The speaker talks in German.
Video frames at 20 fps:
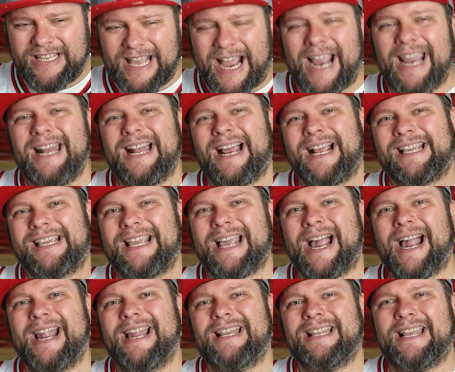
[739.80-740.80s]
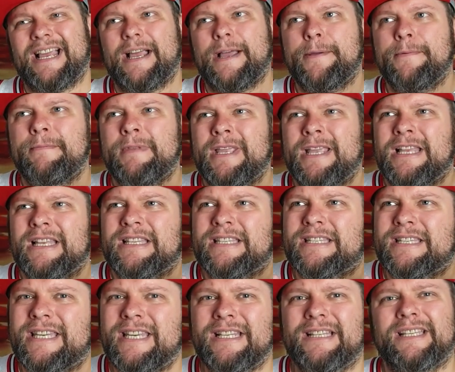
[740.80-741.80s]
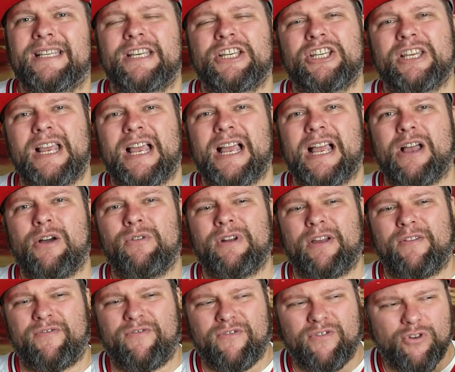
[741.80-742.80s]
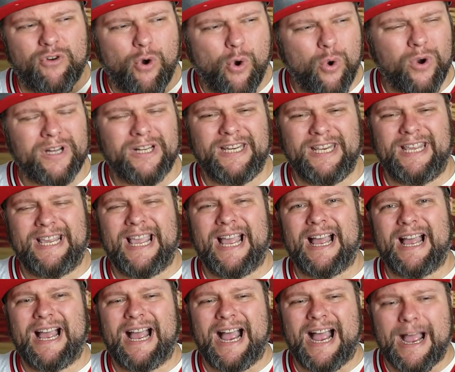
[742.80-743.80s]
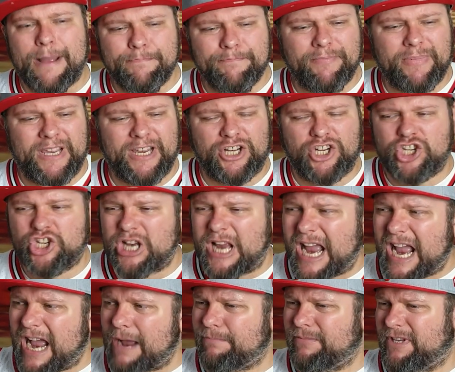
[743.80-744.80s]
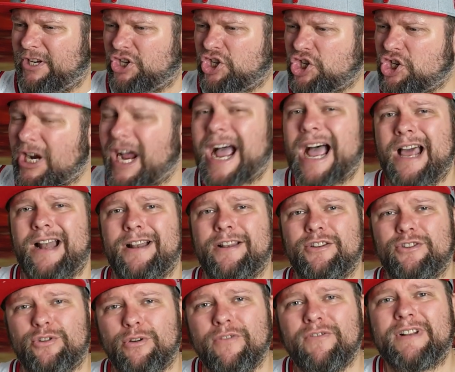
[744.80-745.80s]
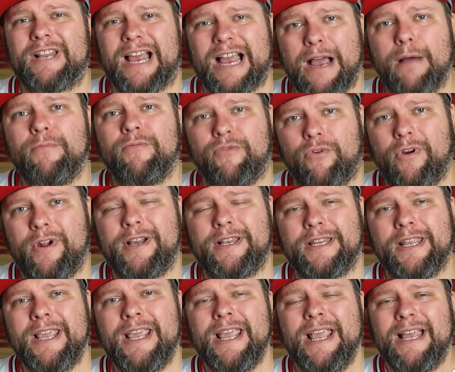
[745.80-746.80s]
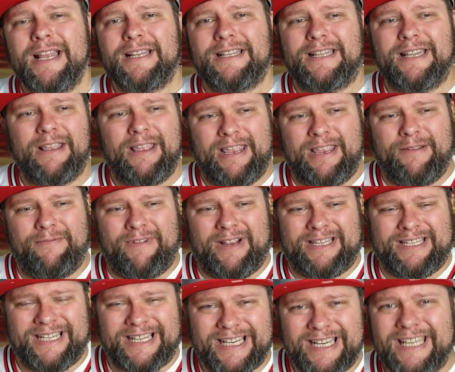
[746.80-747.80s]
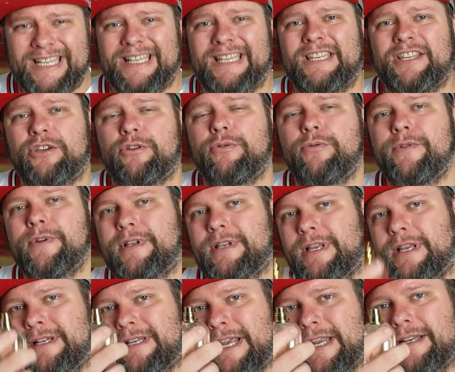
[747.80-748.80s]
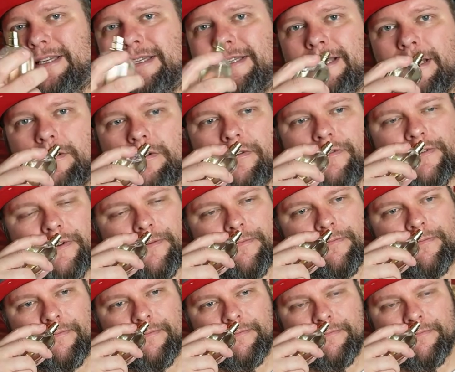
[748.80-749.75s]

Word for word: geiler, kalter, zitrischer oder fruchtiger, abgeschabte Schalenduft haben wollt, äh, was richtig kühlt, dann dieser Duft.